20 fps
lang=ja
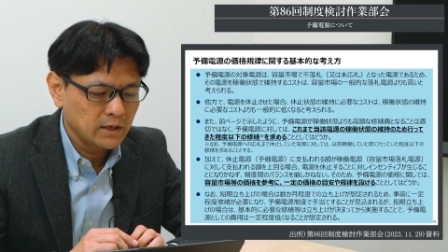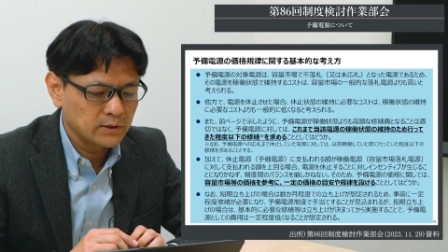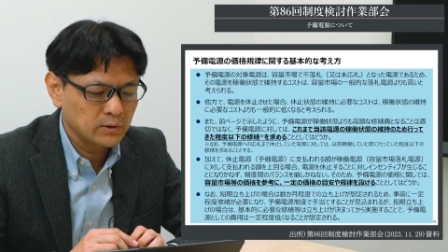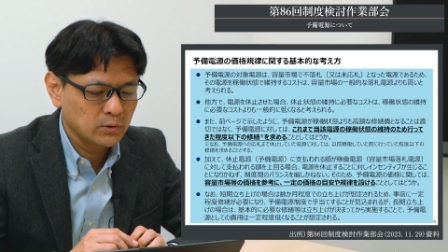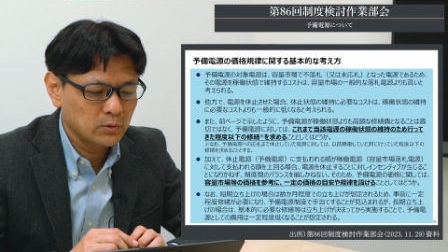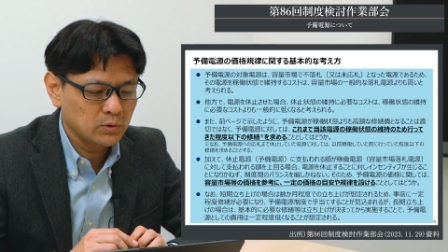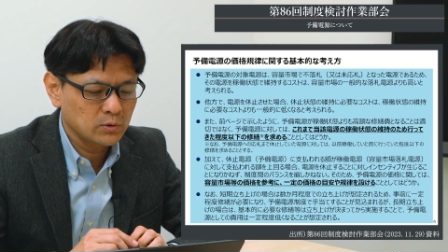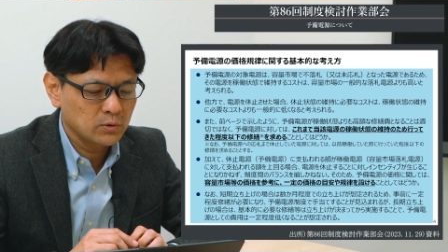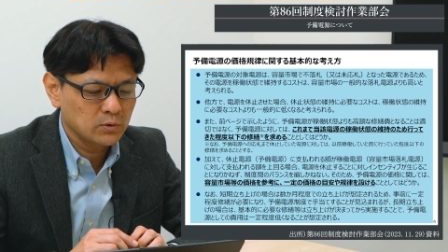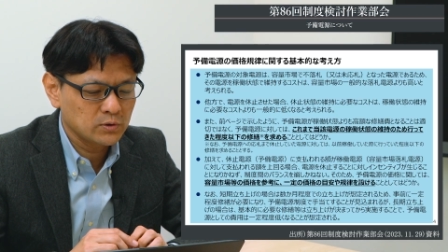
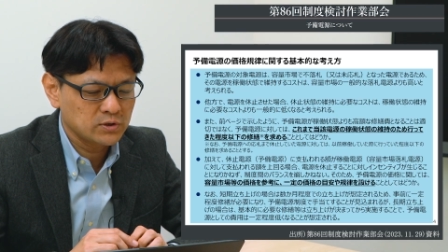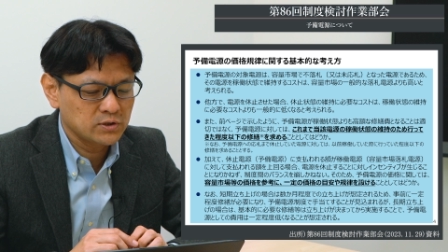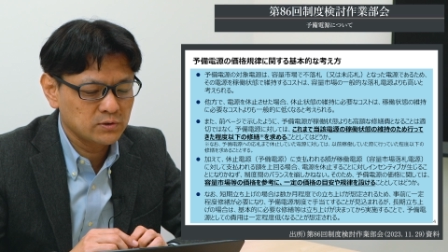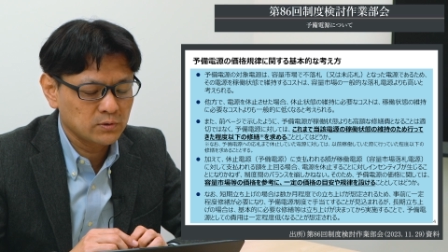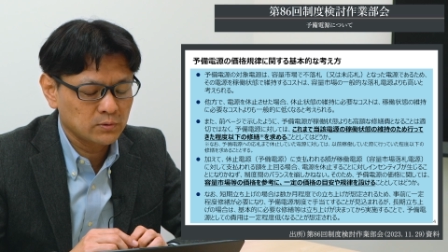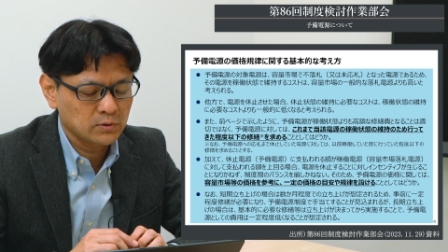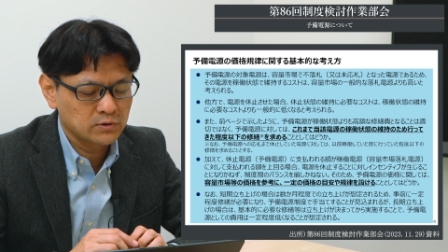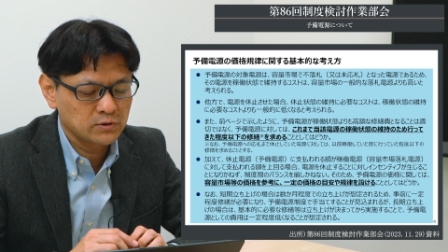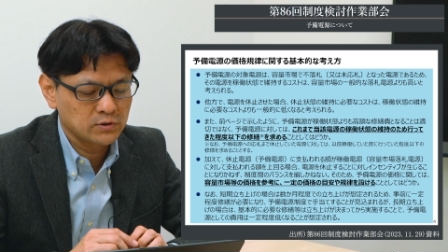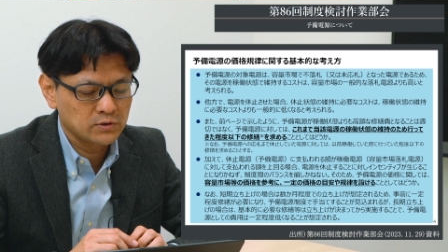容量市
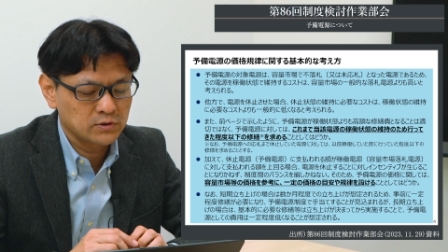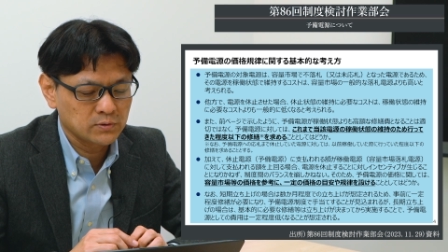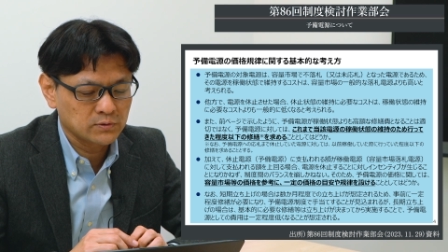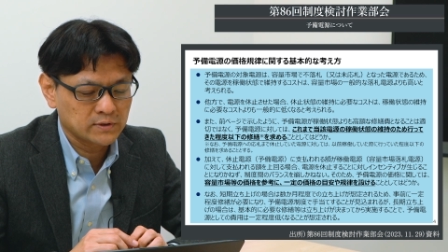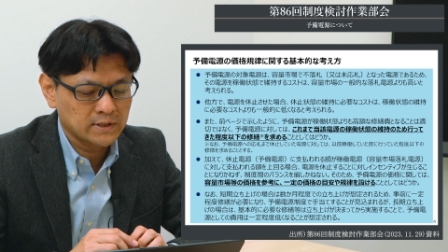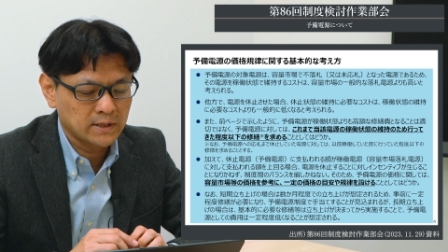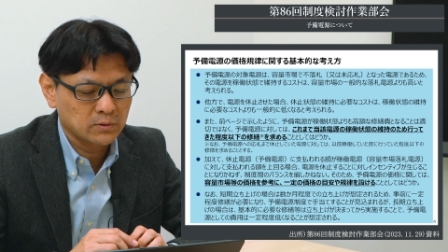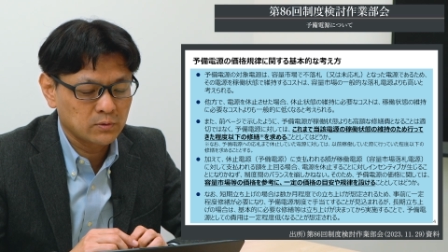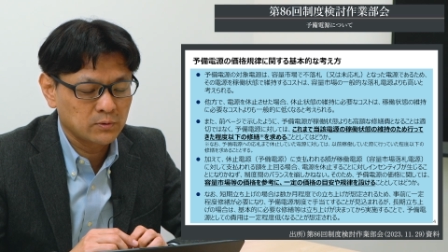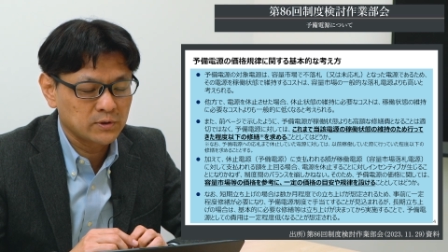場の水準を
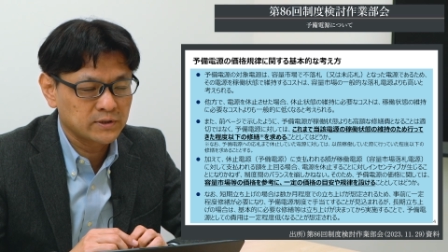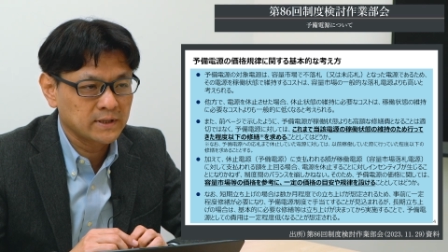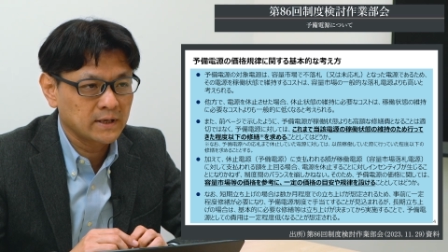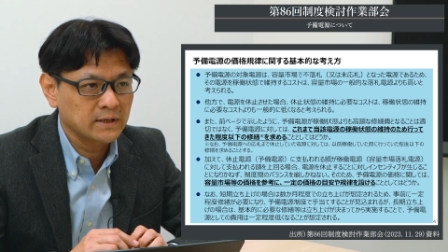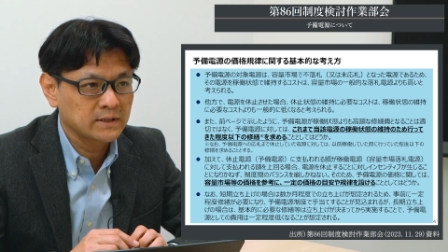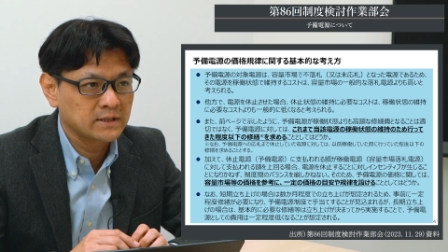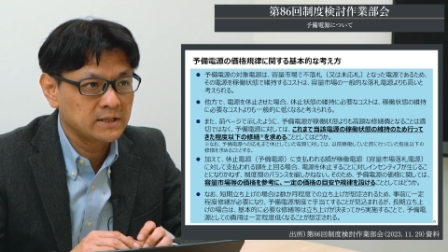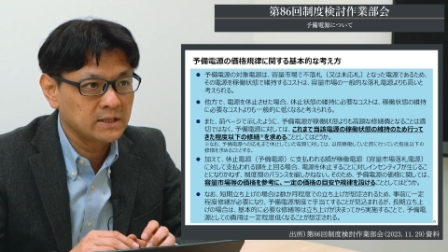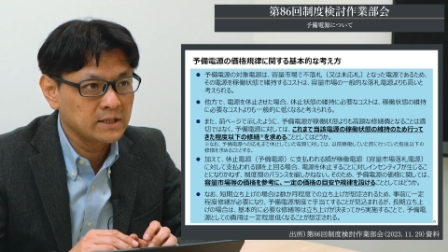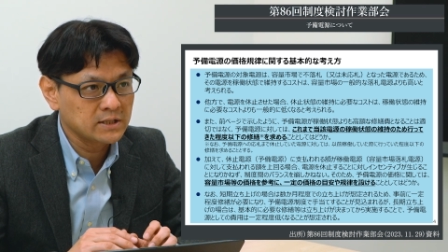参考にした
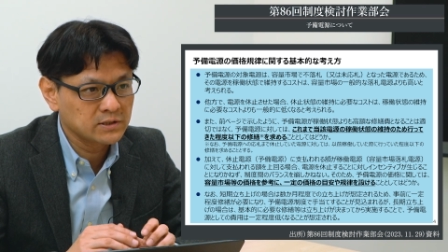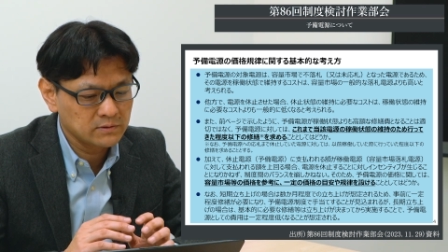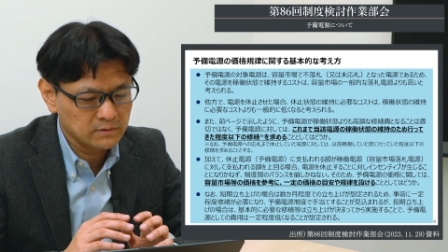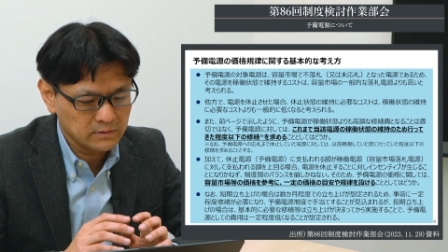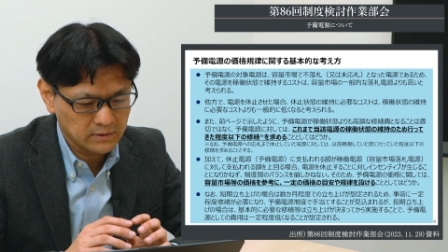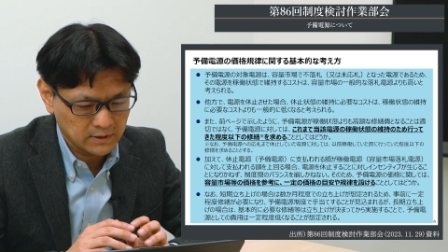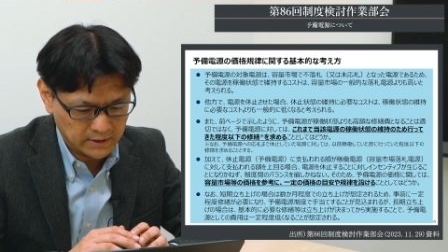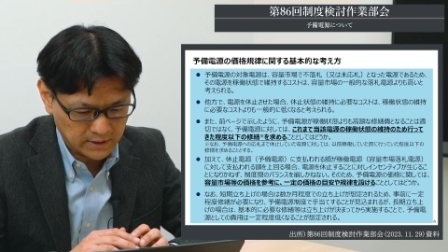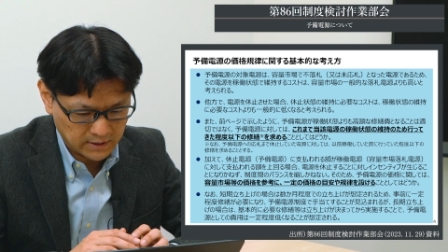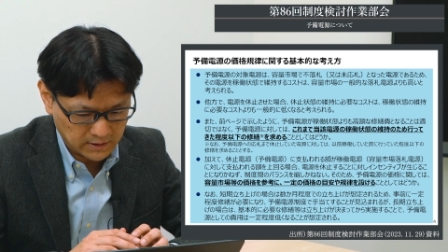規律
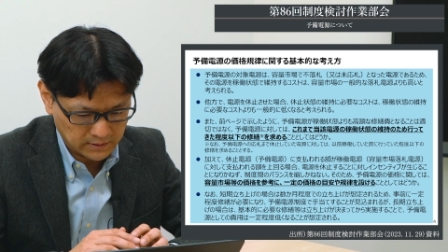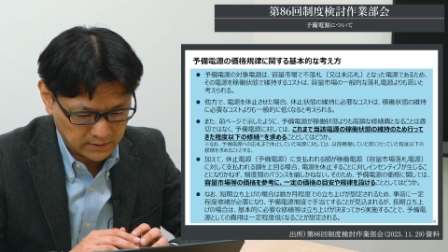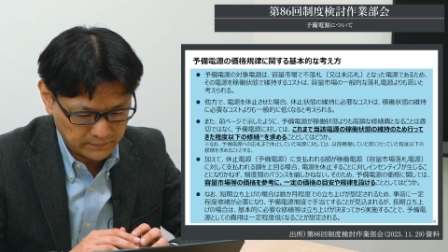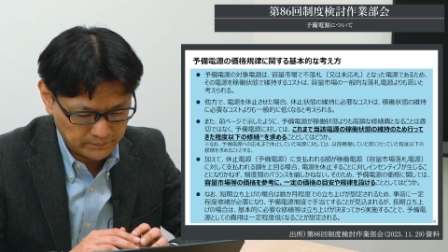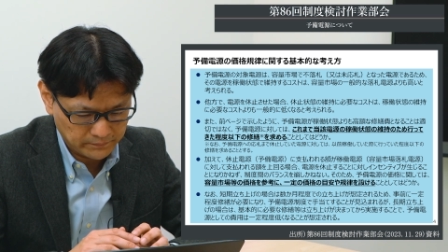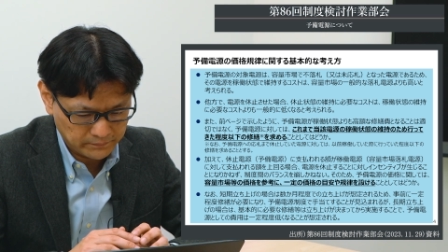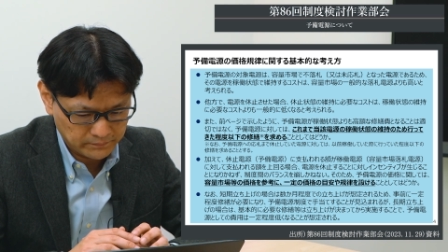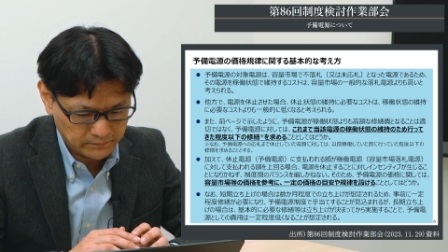のあり方。